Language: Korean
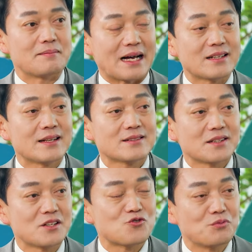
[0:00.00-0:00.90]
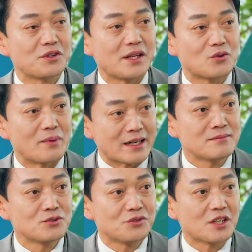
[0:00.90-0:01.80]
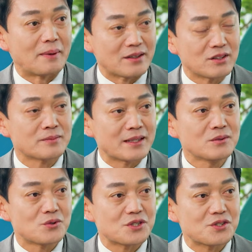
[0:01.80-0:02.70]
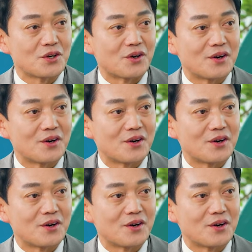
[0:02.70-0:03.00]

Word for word: 많은 행사들이 준비되어 있고 많은 분들이 발걸음하는 곳이죠.